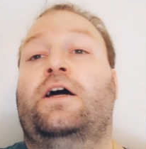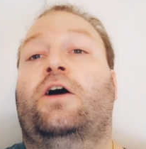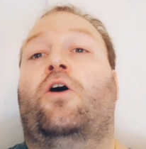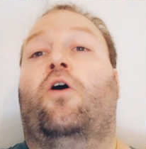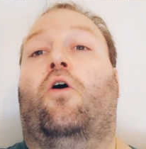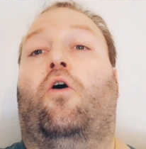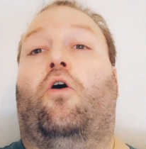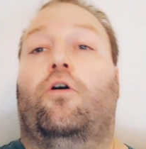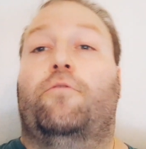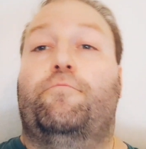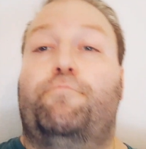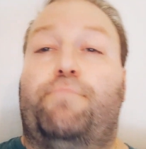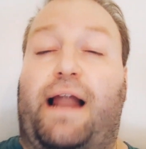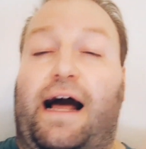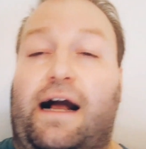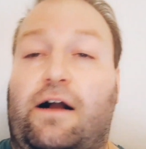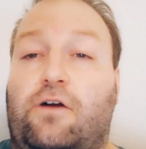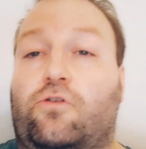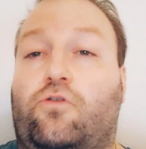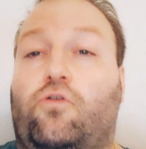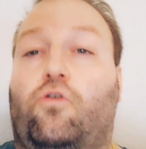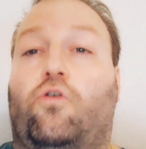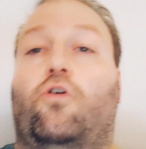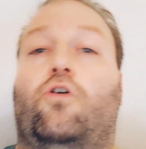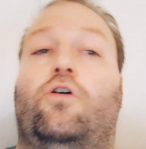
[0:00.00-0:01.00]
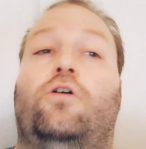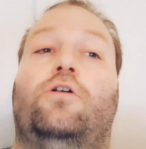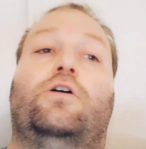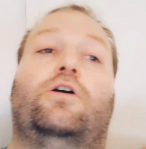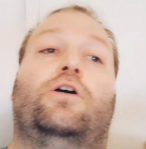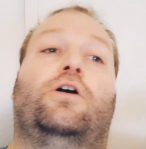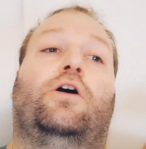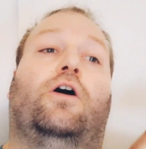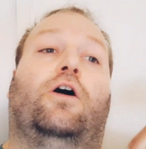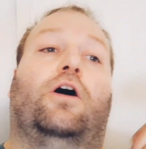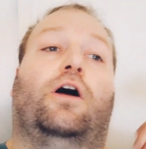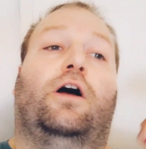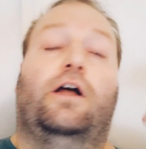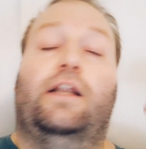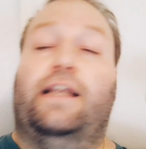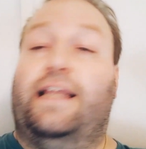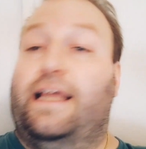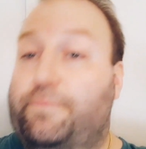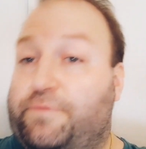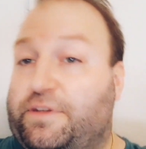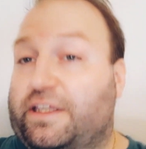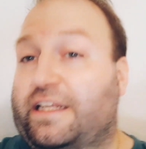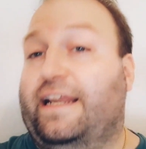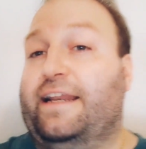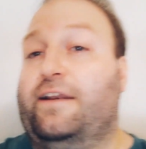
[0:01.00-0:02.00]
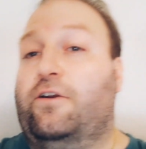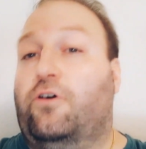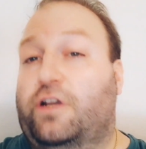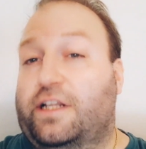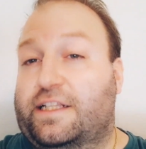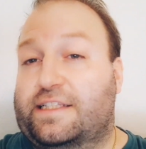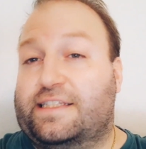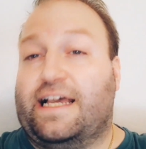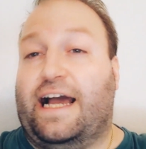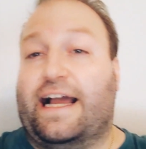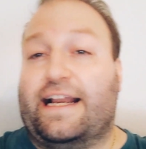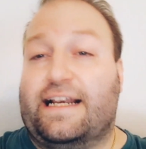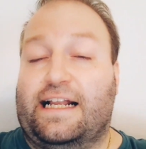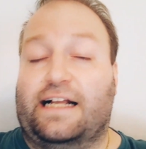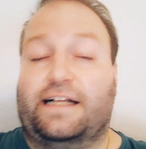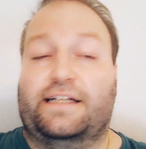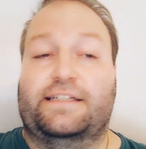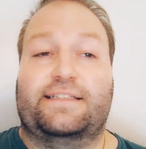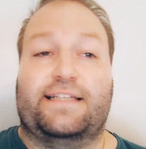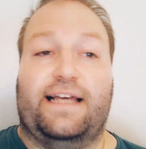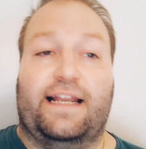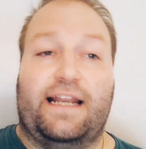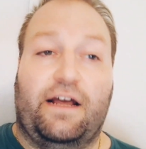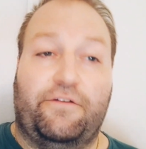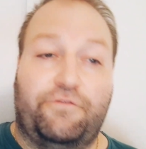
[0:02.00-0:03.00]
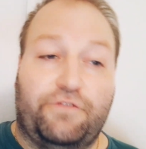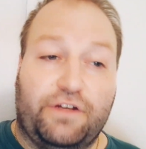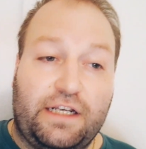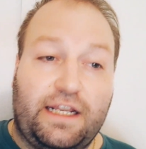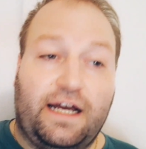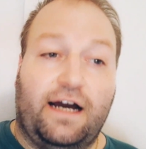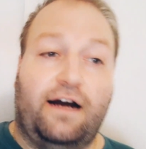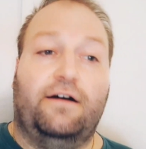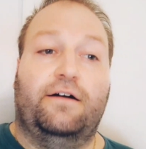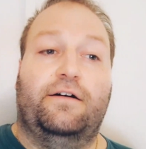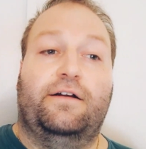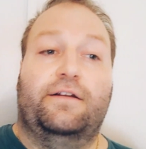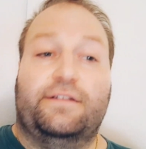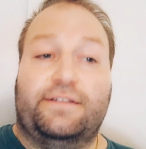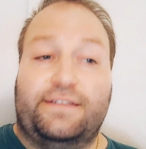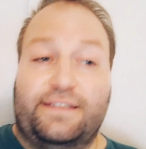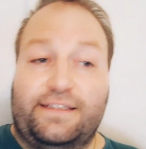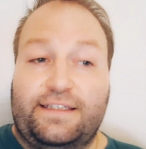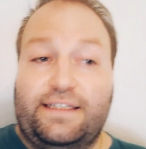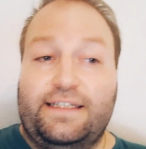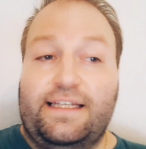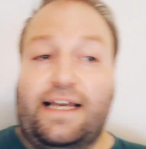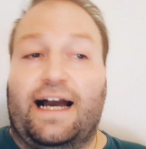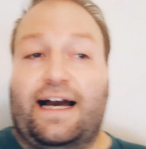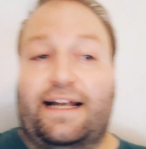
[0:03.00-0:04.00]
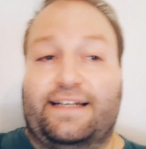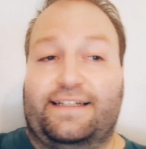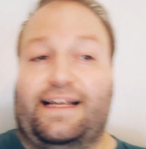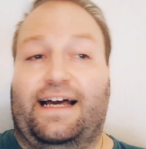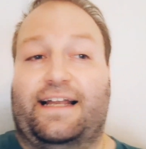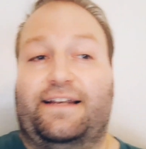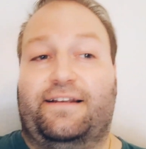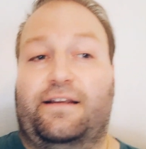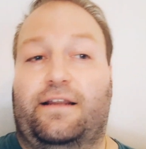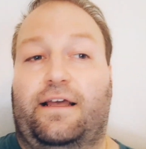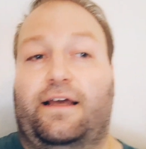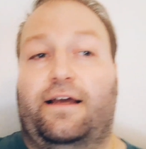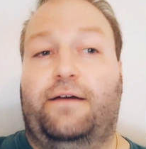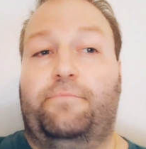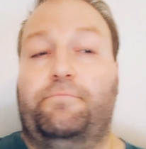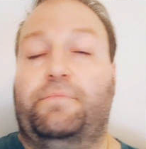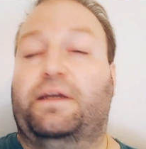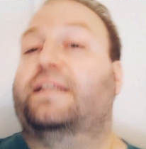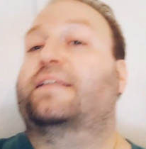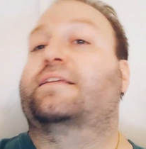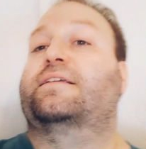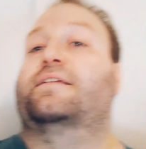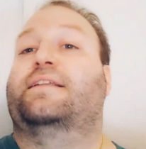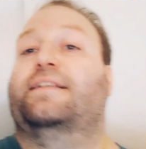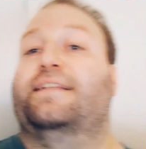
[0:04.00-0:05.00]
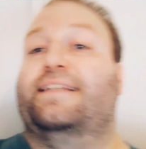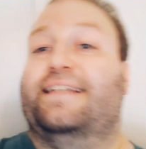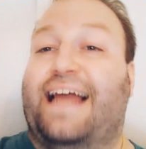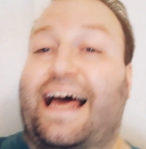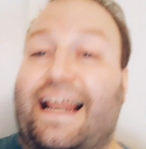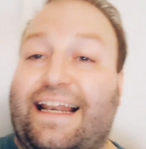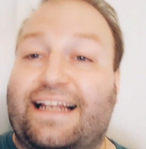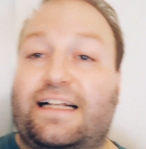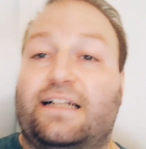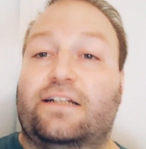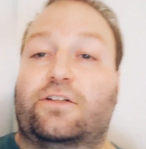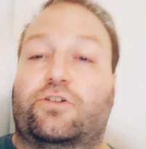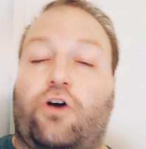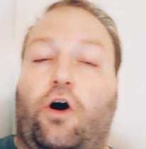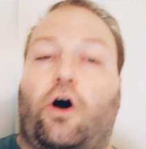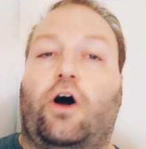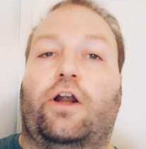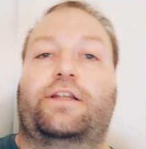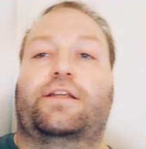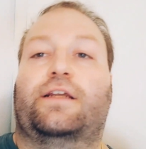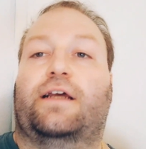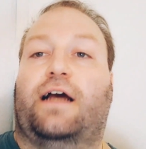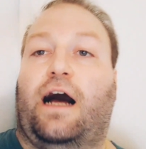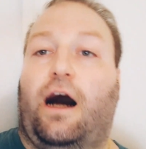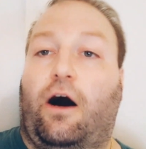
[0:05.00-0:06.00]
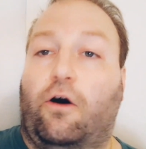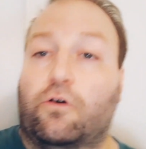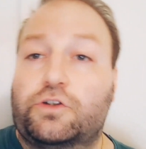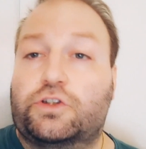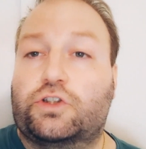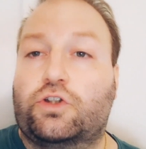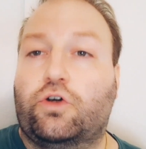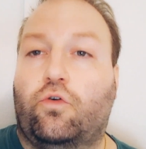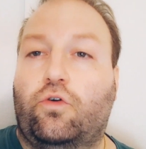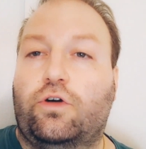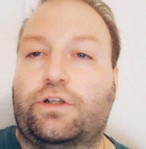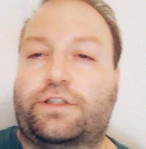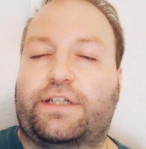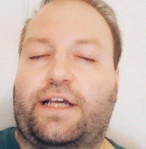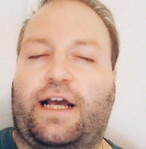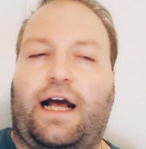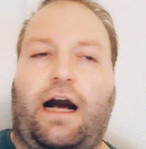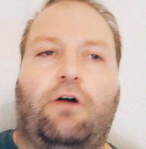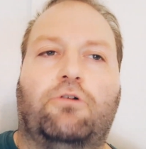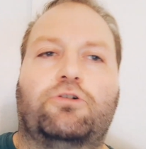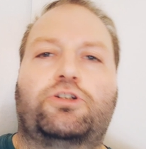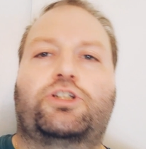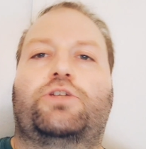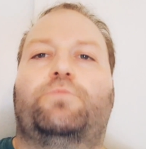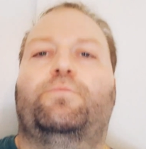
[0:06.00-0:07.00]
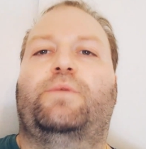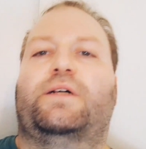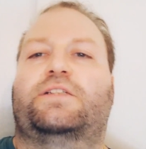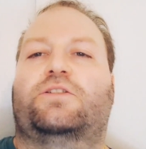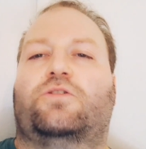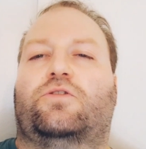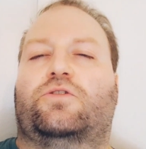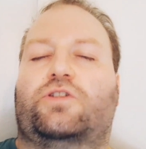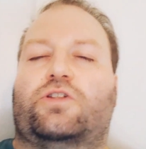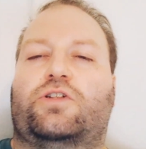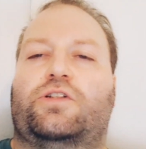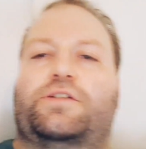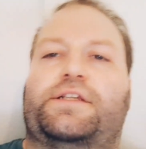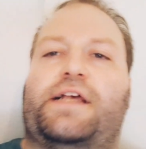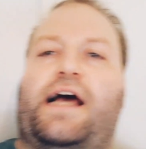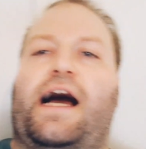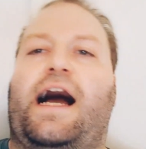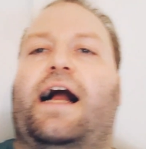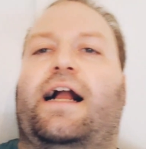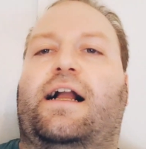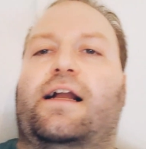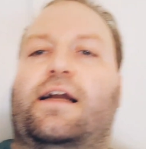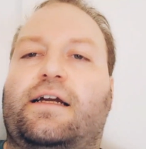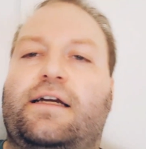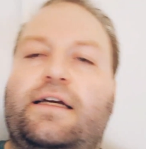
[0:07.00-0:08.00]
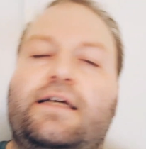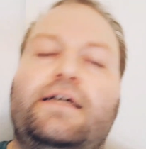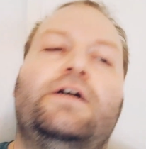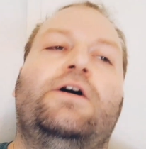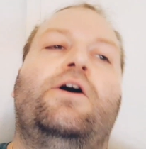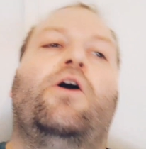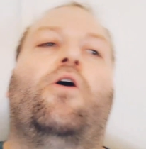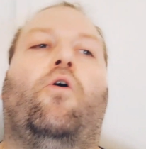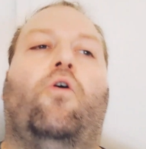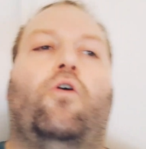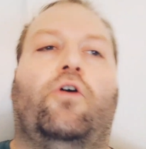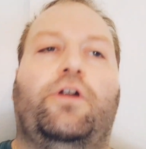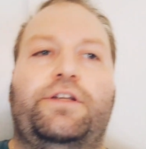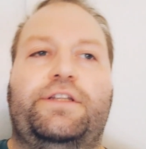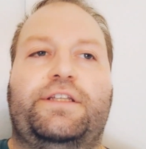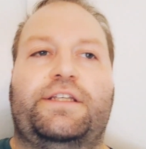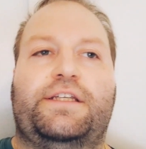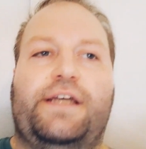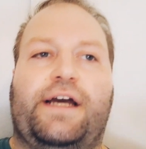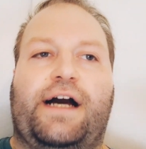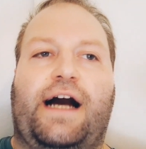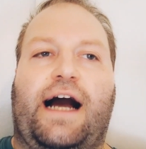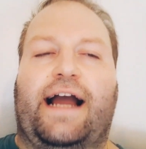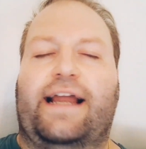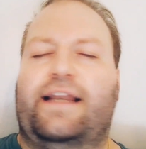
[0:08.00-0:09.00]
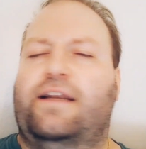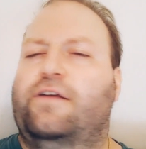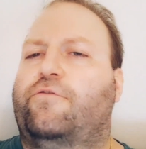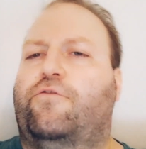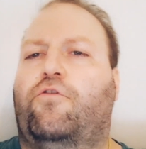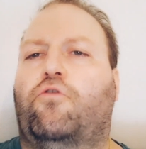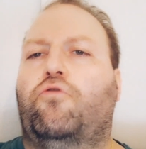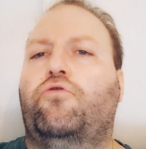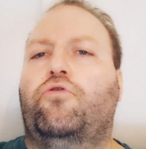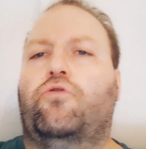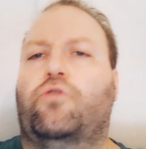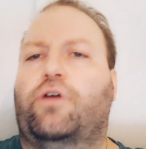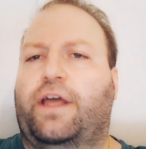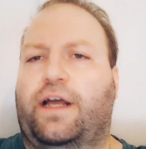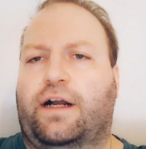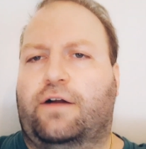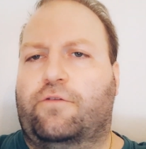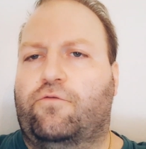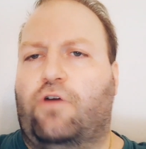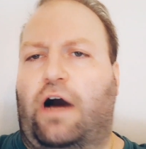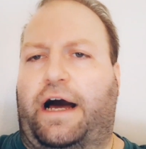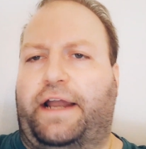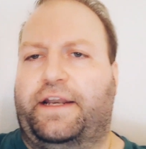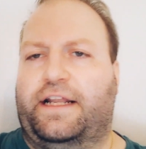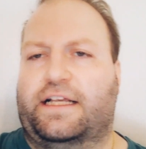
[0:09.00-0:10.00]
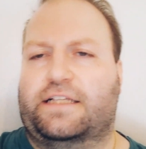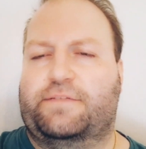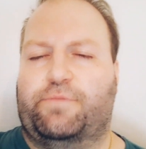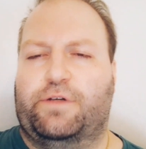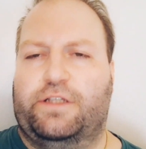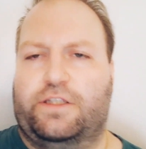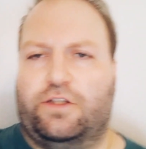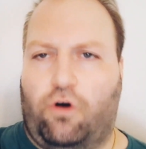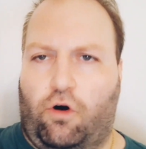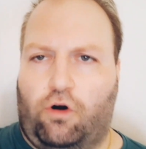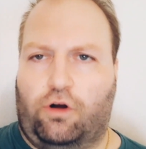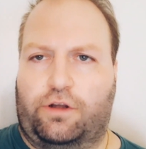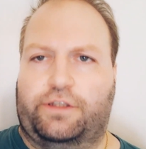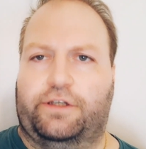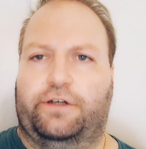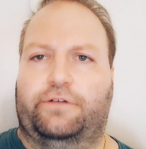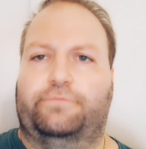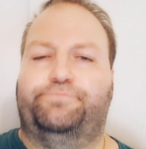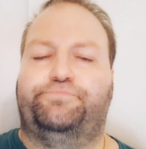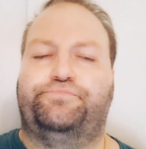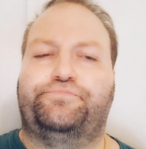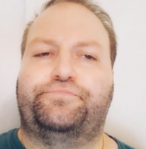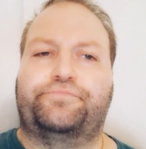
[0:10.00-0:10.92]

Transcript: Und Blanco äh, lebte dann noch eine Zeit lang in seiner Villa, die er dann äh, mit Nadel dort rausholte, rausschmiss sozusagen und ihr eine Wohnung irgendwo anders besorgte.